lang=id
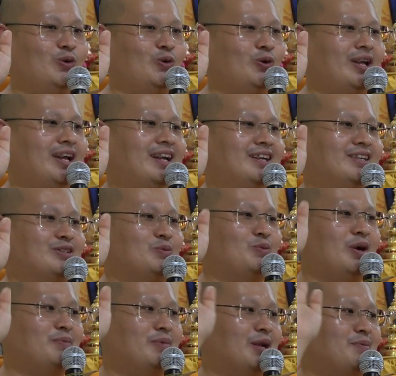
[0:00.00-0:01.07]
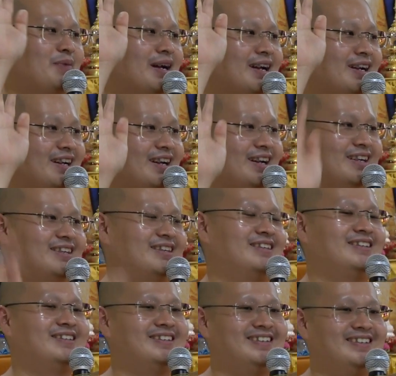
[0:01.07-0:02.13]
Oke, semua penampakan ya.
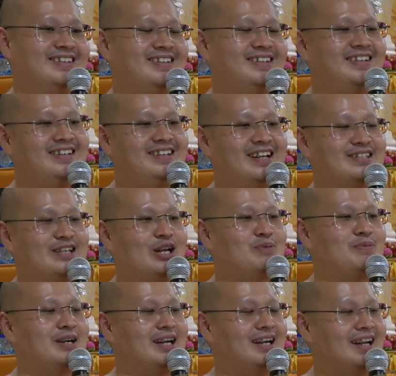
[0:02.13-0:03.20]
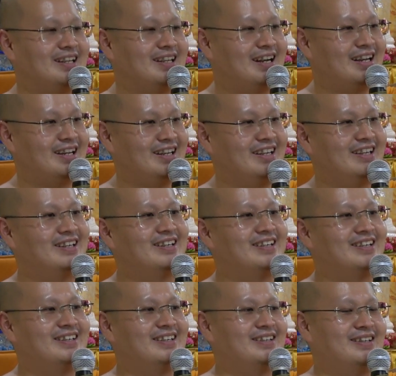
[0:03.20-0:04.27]
Nah sekarang Bante tanya lagi.
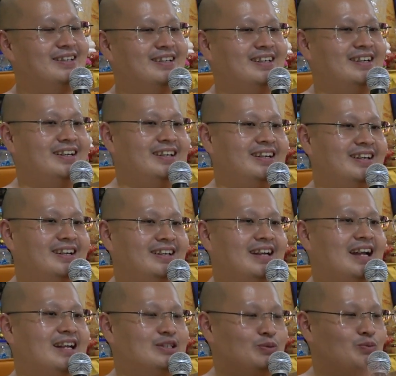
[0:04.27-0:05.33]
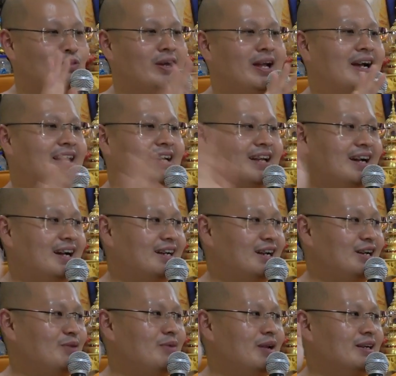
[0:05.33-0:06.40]
Dari semua yang angkat tangan
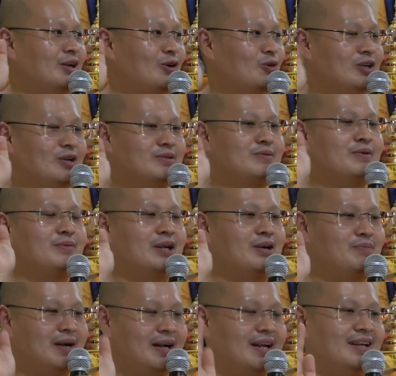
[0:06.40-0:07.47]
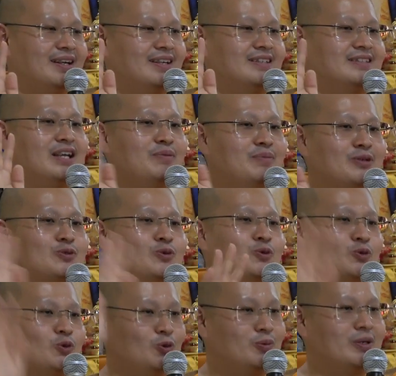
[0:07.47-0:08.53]
tadi bilang takutnya sama penampakan. Siapa yang
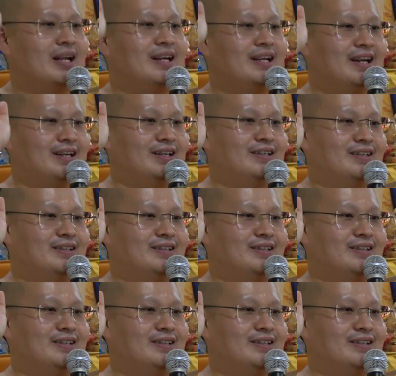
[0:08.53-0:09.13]
sungguh-sungguh pernah lihat?